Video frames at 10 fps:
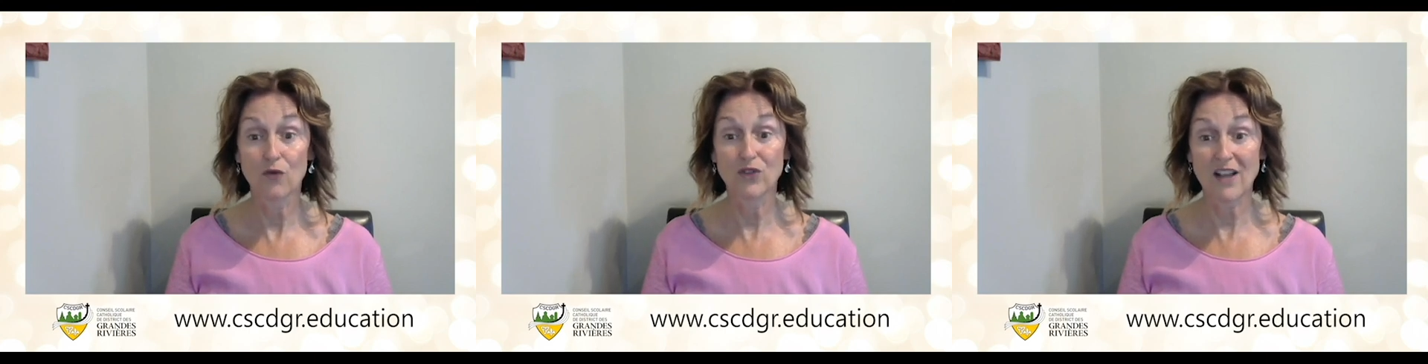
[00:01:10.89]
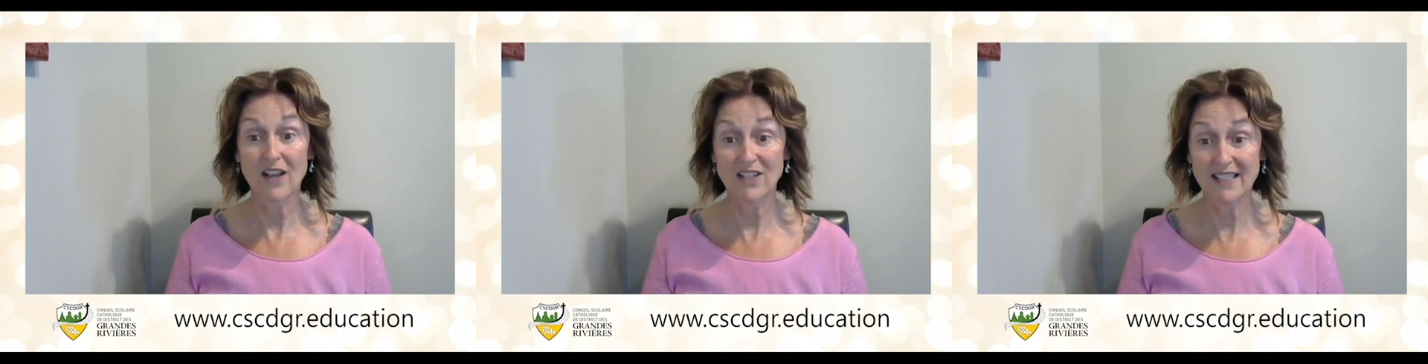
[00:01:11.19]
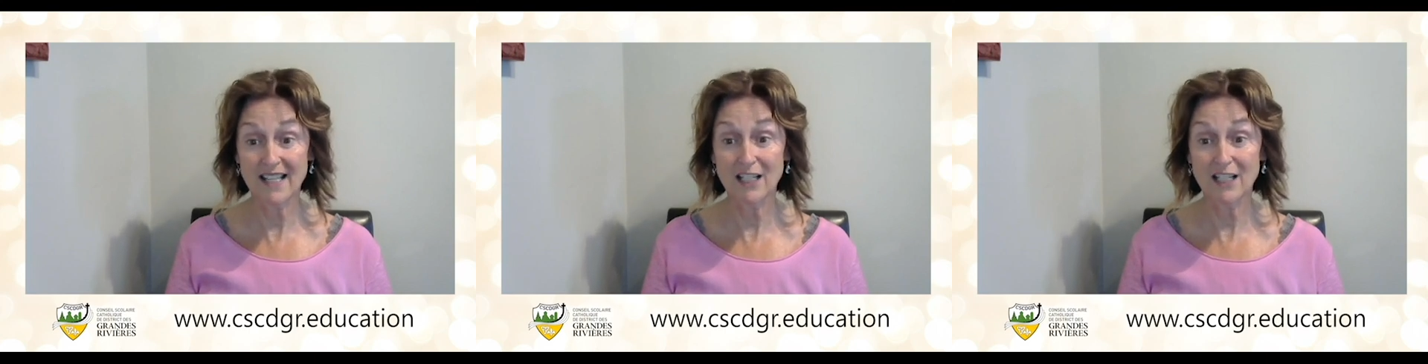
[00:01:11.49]
Vous avez
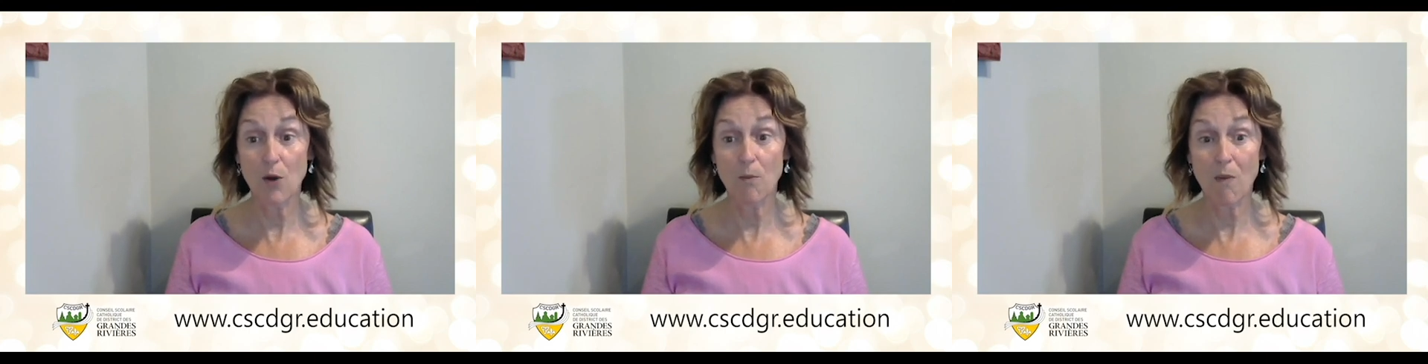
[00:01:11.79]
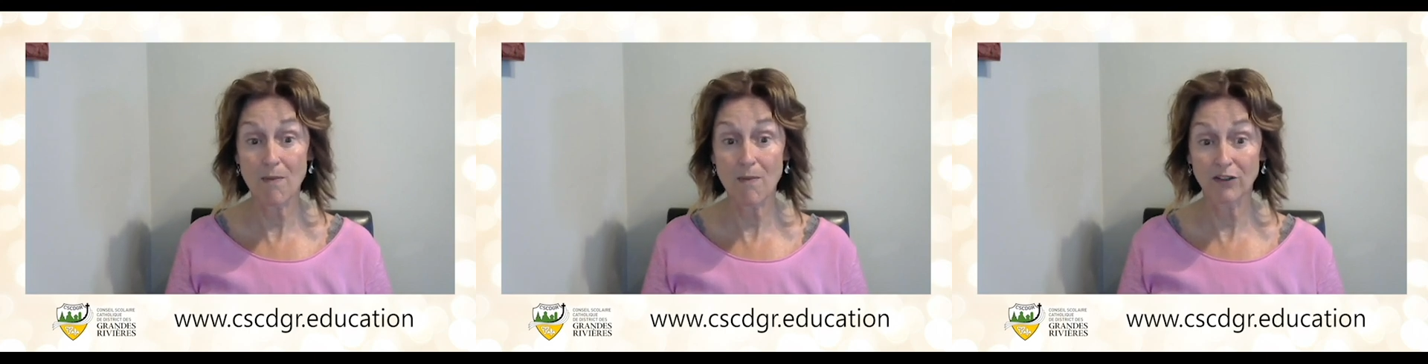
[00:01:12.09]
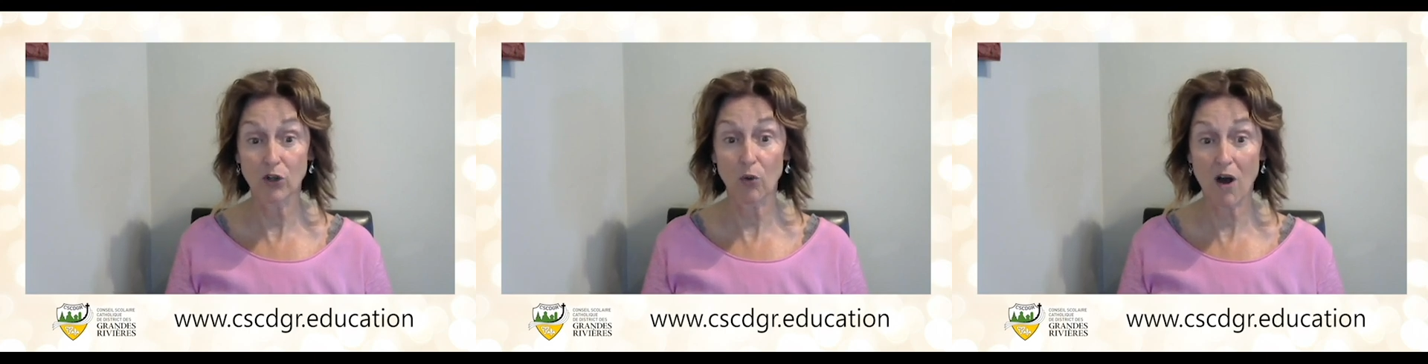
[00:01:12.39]
saisi le
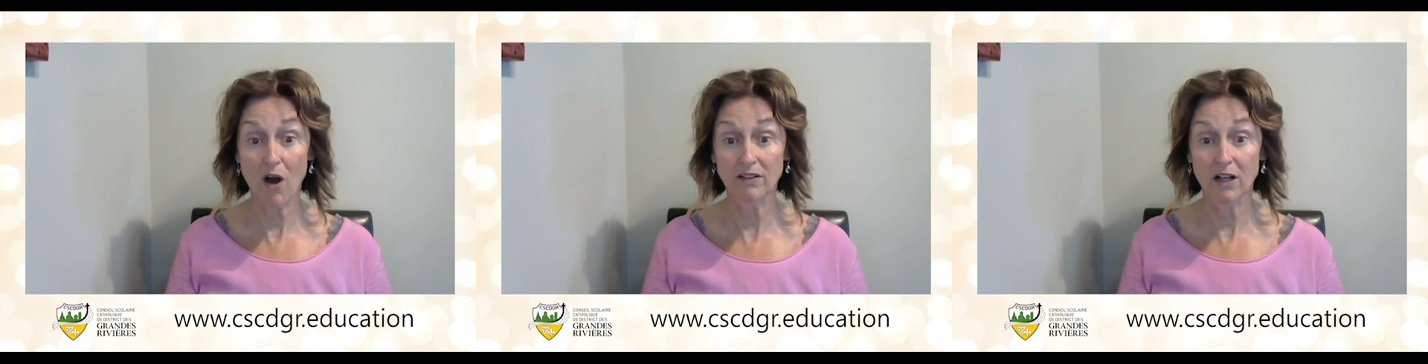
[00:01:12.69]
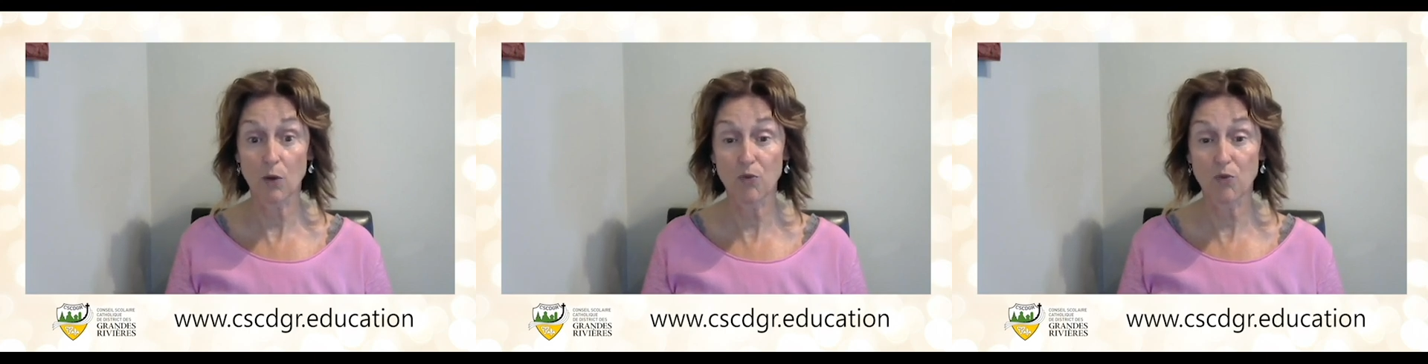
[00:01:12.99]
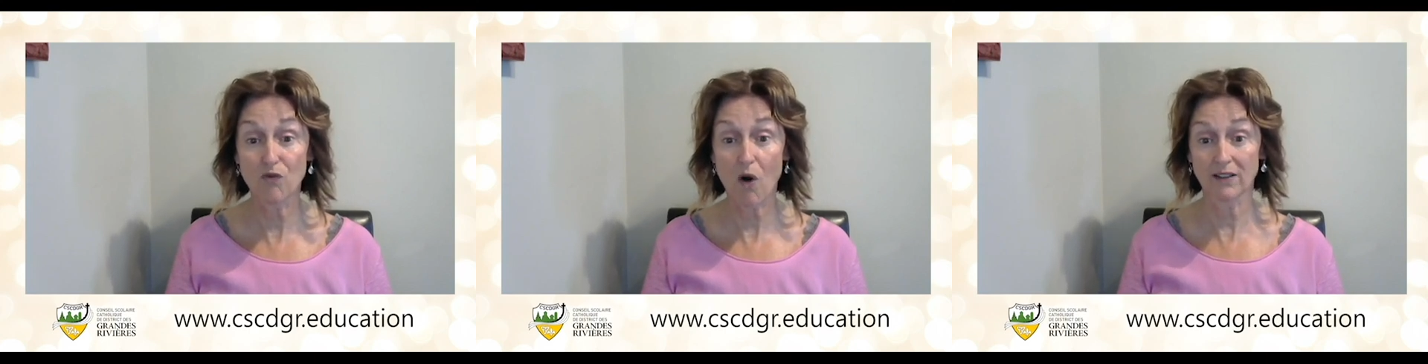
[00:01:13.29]
moment de croire dans le
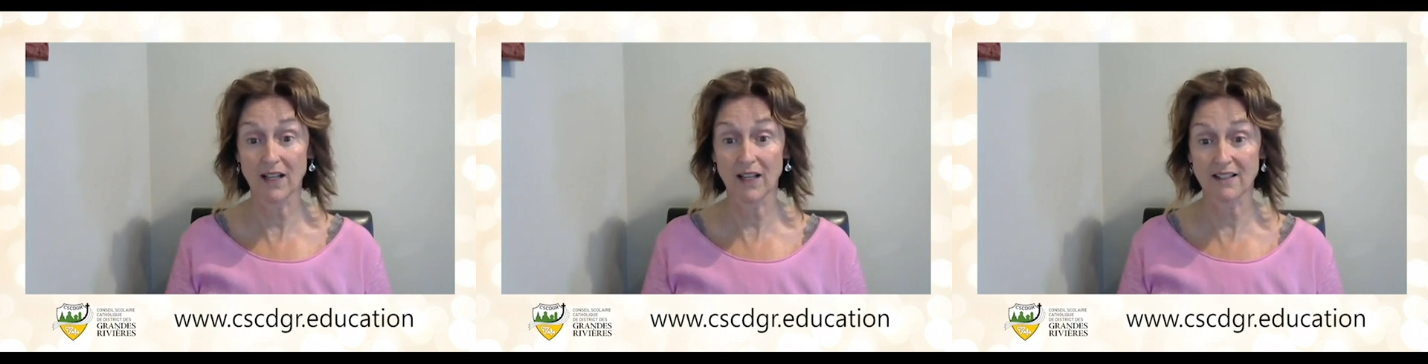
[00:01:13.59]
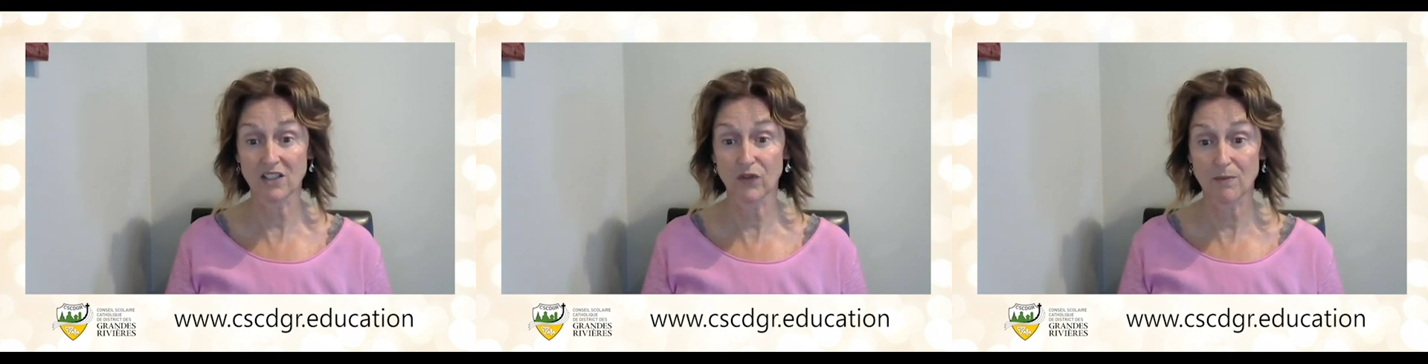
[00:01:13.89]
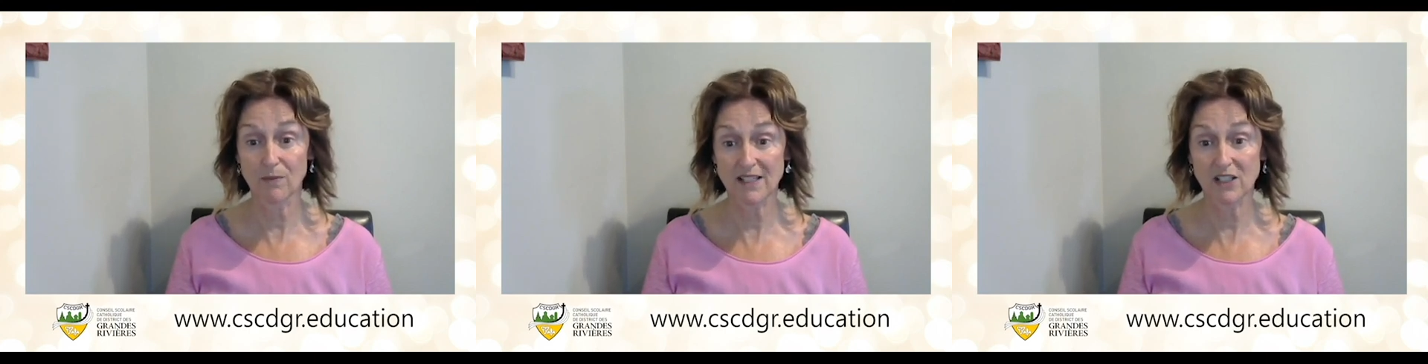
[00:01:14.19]
pouvoir de la
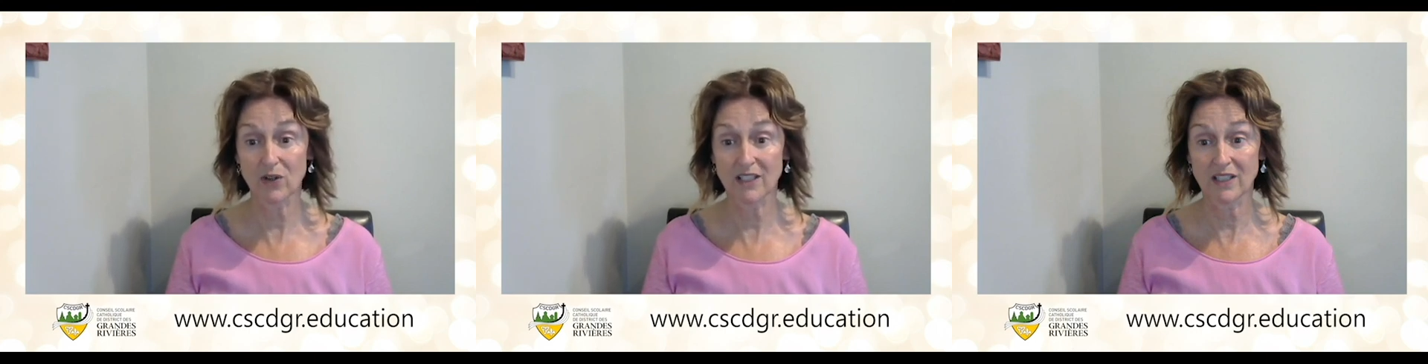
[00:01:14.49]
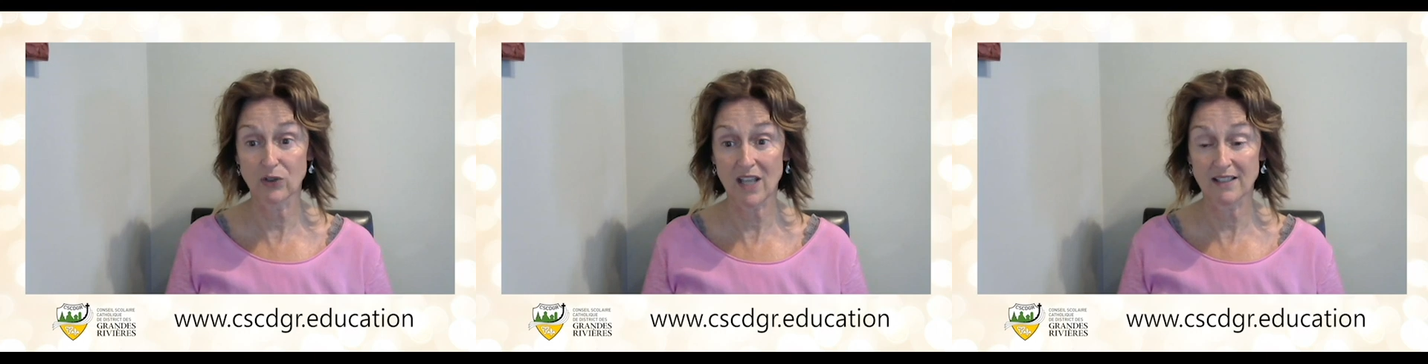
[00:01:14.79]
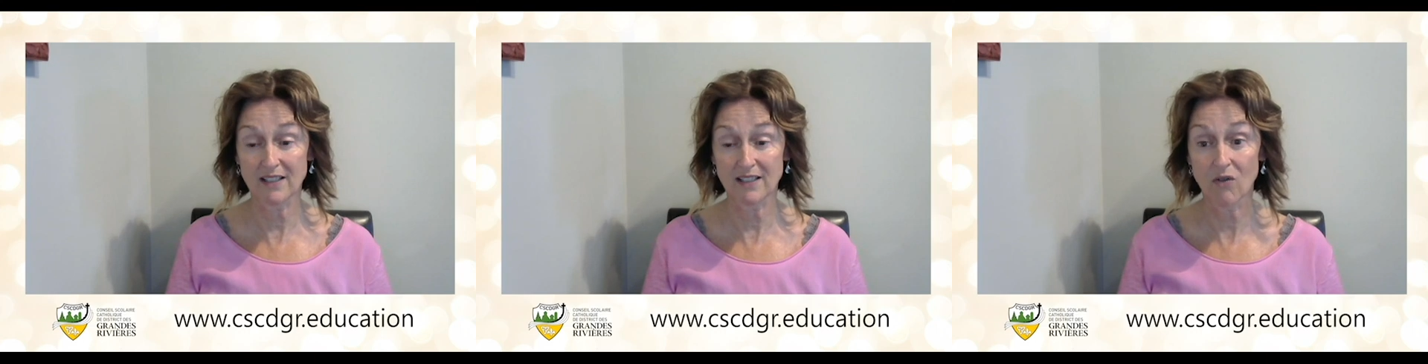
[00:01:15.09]
transformation en
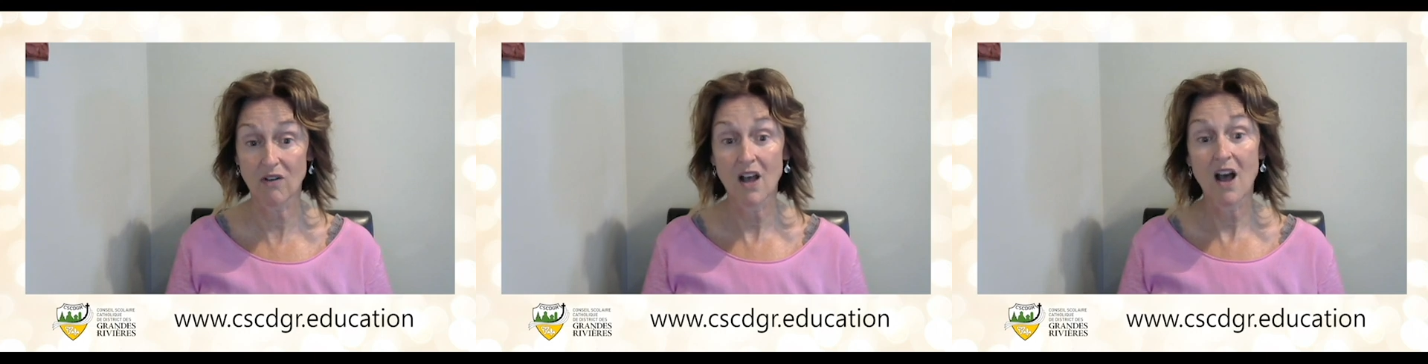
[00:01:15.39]
éducation